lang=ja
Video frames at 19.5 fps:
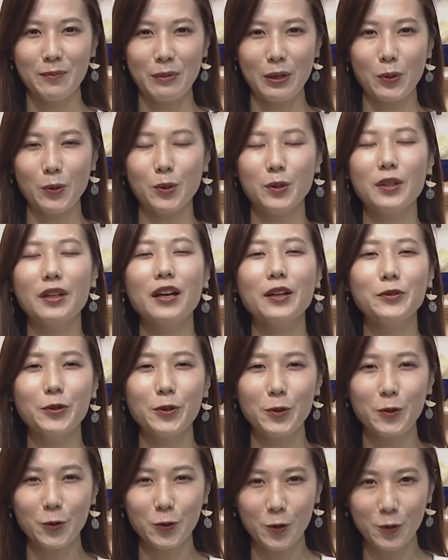まあ、コロナ禍
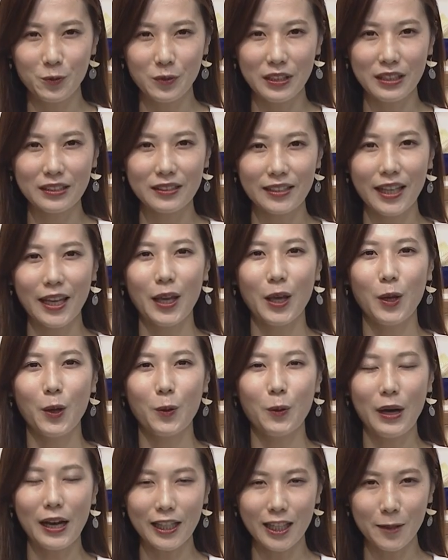ということもあって
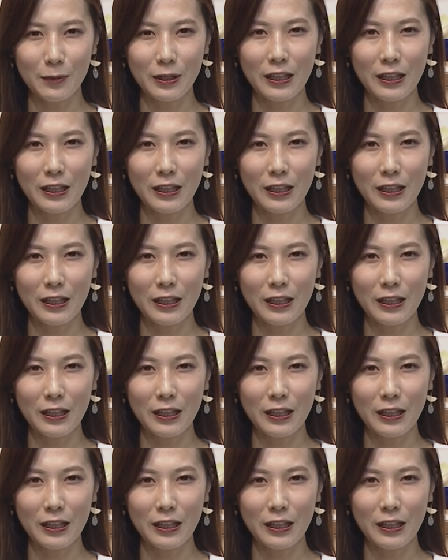お花